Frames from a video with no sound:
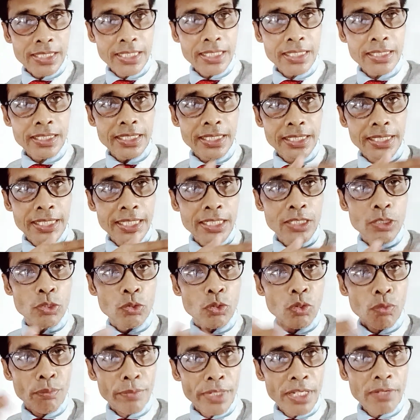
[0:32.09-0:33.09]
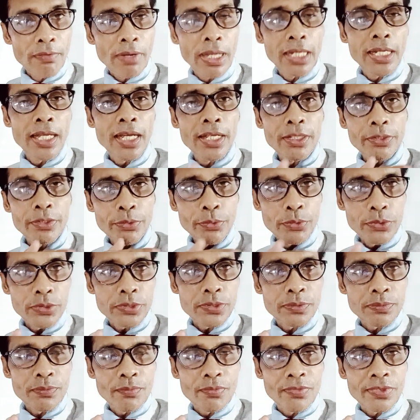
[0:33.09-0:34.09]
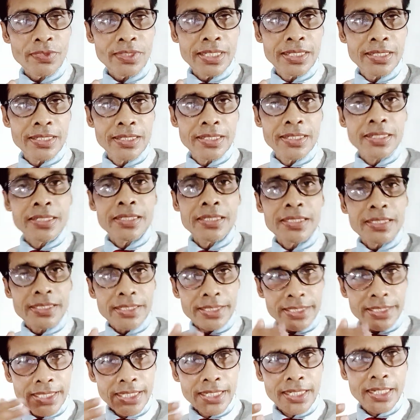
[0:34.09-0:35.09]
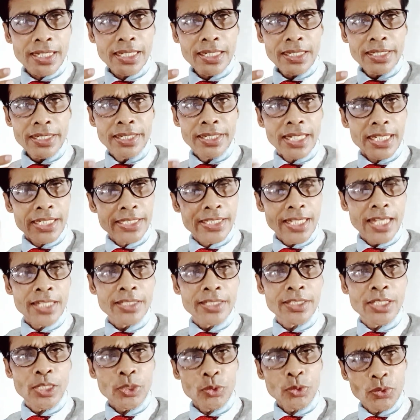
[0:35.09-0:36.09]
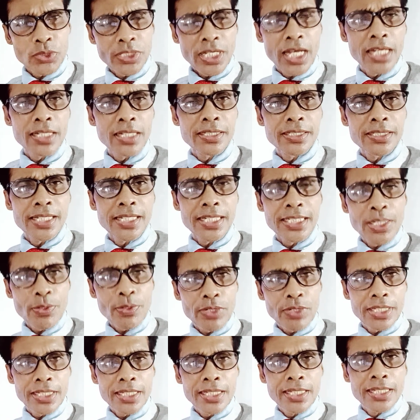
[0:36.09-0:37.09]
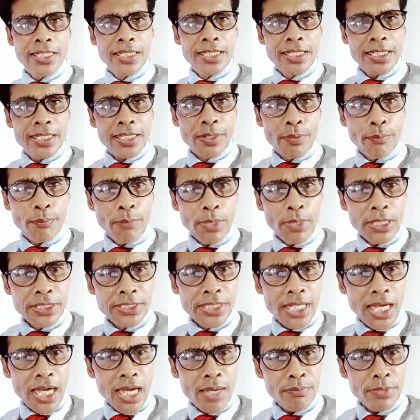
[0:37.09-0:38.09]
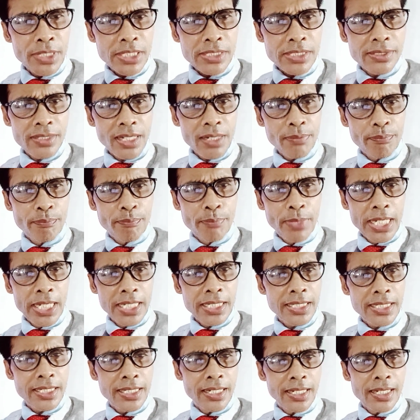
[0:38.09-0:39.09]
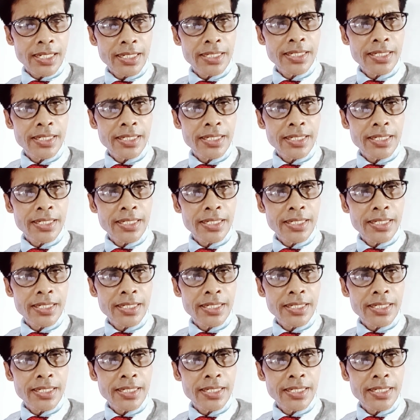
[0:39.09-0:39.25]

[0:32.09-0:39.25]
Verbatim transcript: इर्द गिर्द घूमने वाला है दोस्त जी हाँ नहीं जानते तो जान लीजिए क्योंकि पंजाब नेशनल बैंक का